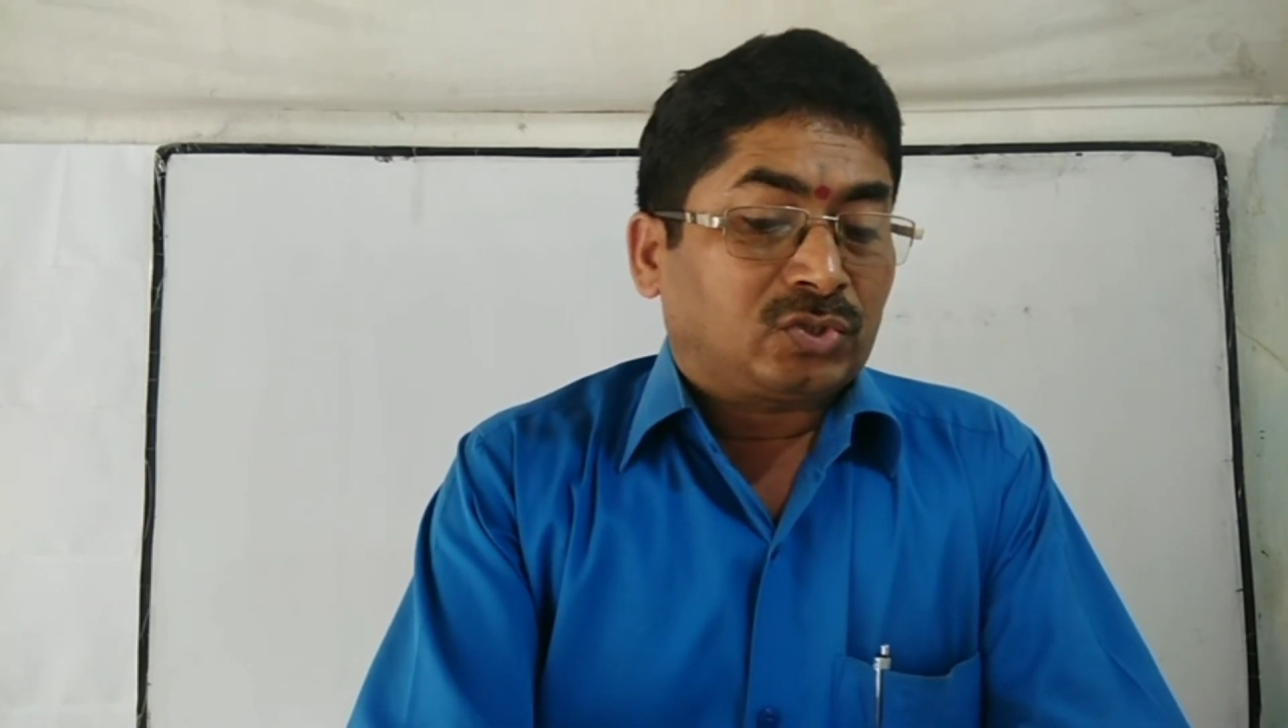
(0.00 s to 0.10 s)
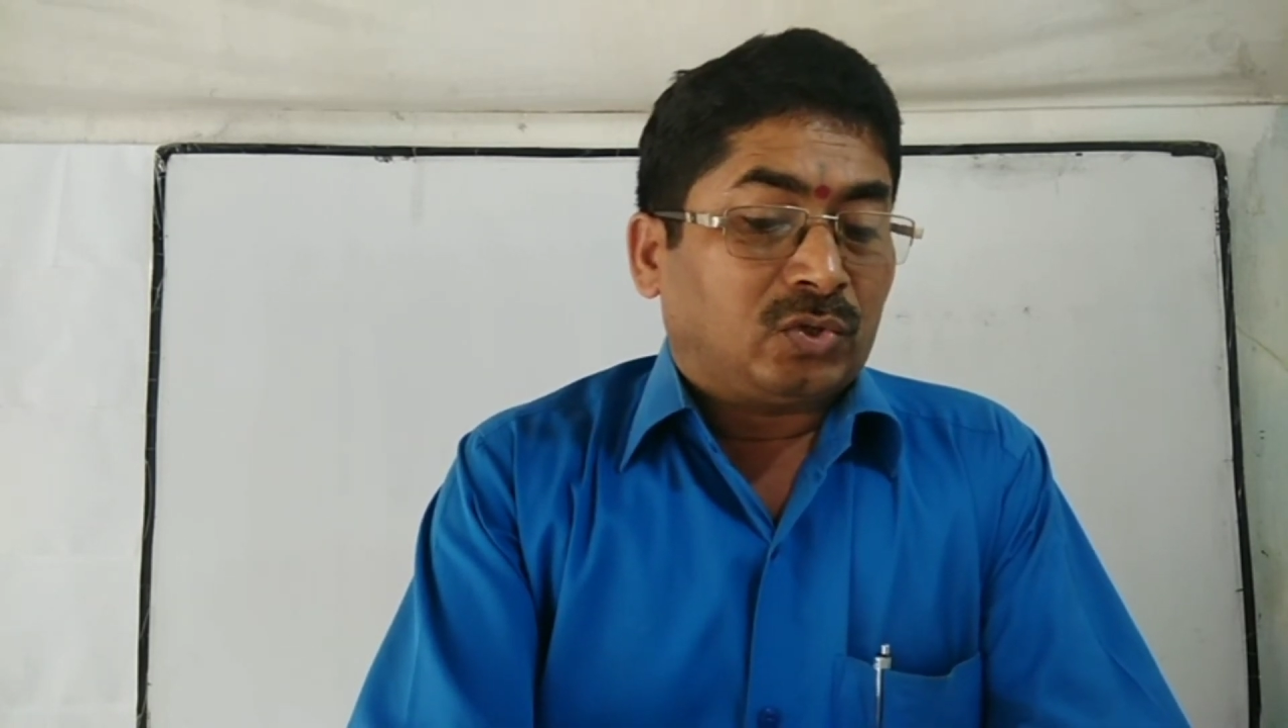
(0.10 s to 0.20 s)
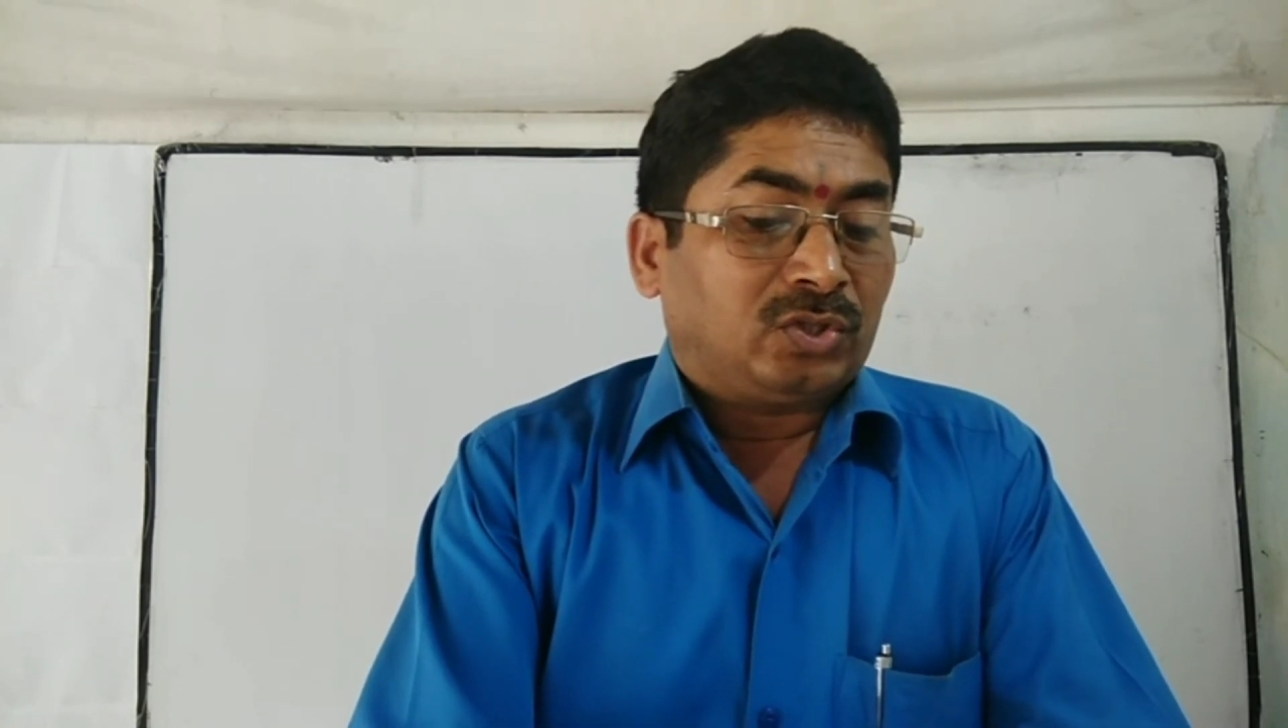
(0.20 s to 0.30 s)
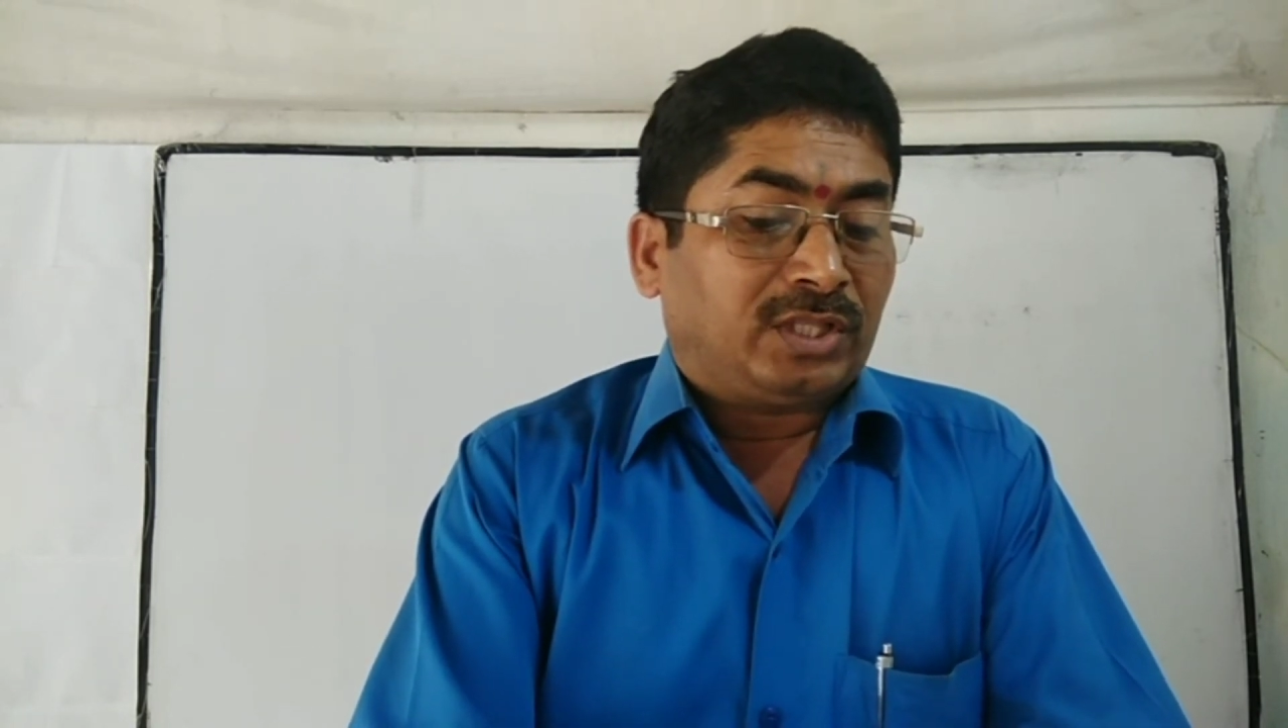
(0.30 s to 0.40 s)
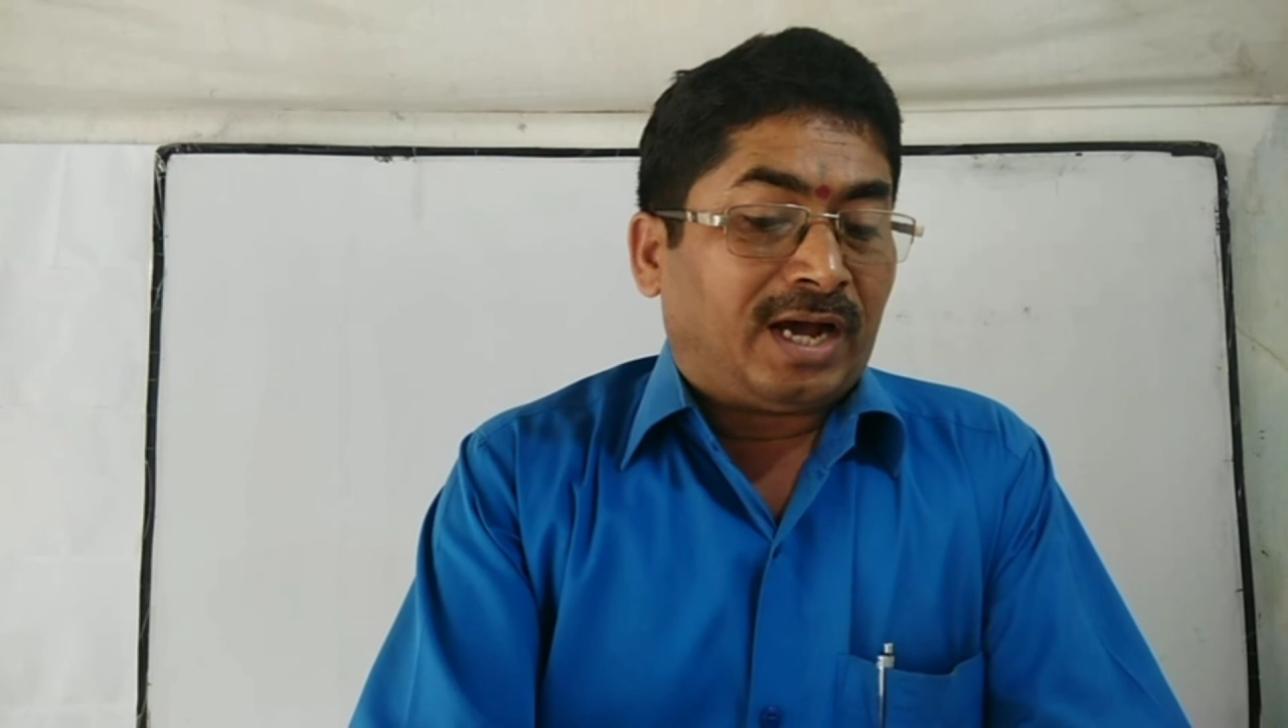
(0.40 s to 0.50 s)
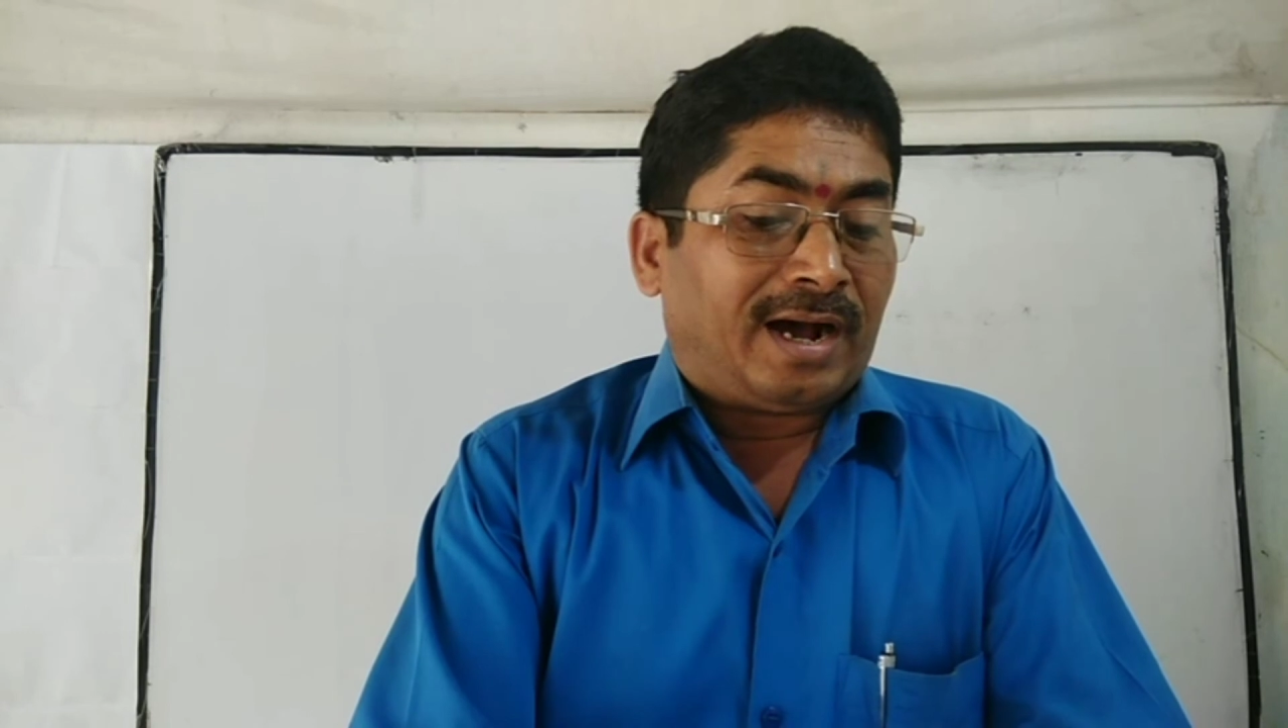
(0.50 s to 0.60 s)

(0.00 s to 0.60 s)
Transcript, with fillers: సొంత